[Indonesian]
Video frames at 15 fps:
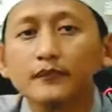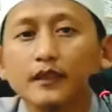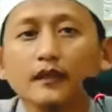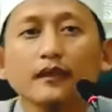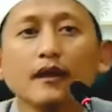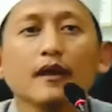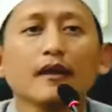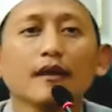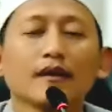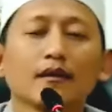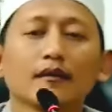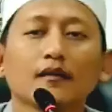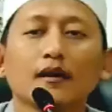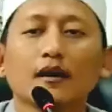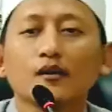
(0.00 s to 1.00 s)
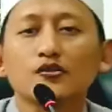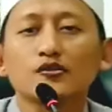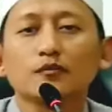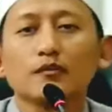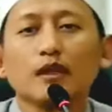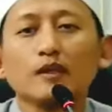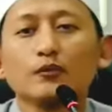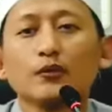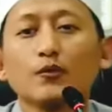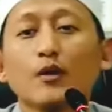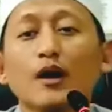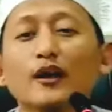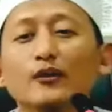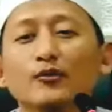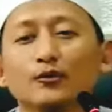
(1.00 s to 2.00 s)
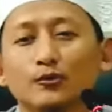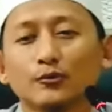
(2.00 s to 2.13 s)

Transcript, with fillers: Ya, harus melalui wahyu.